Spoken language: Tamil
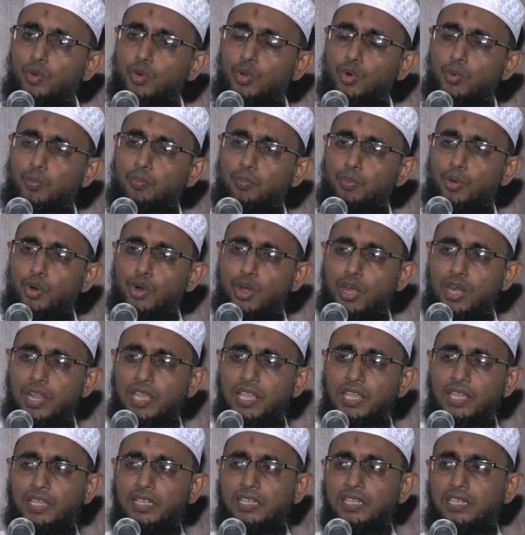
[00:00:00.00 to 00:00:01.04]
ஒரு
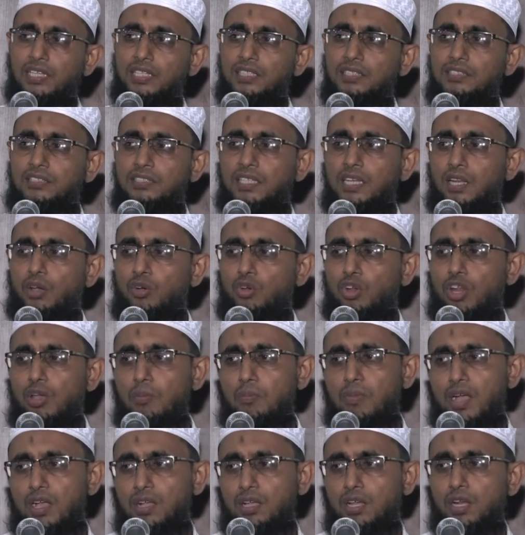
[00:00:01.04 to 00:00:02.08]
பொருளை சில
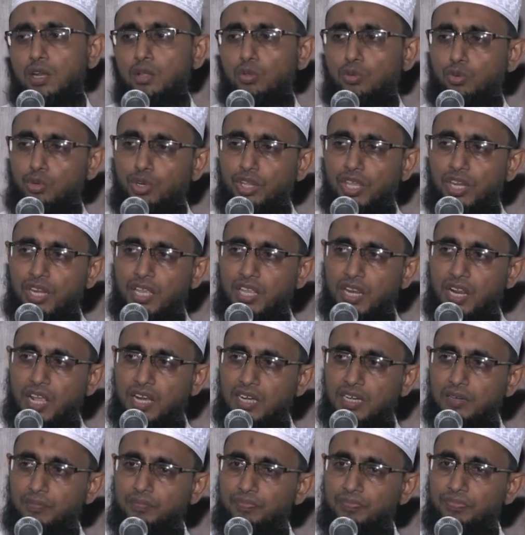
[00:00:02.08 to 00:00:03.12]
வளமாக்கள்
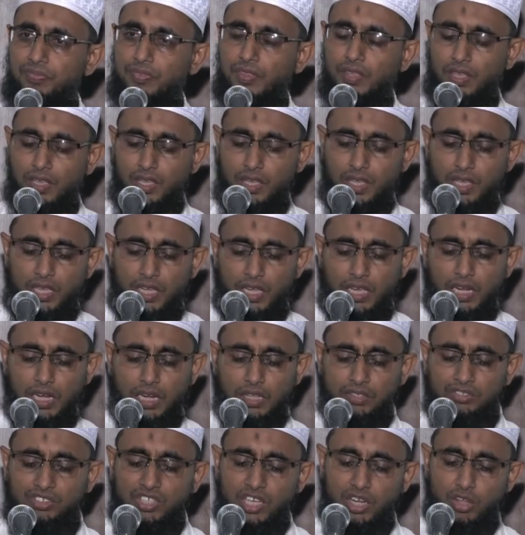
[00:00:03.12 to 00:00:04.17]
கூறியிருக்கிறார்கள்
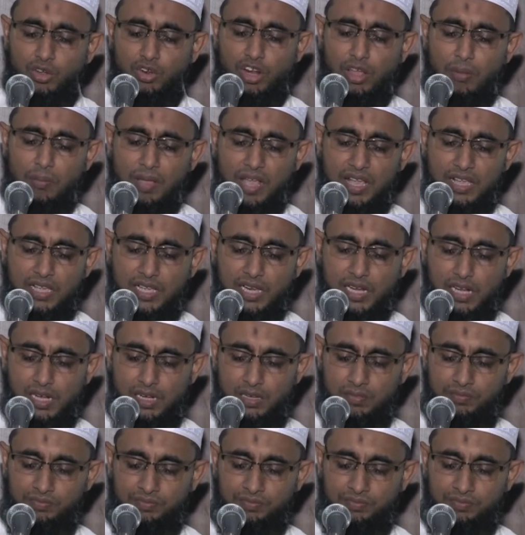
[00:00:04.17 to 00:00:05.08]
இன்னும் சில வளமாக்கள்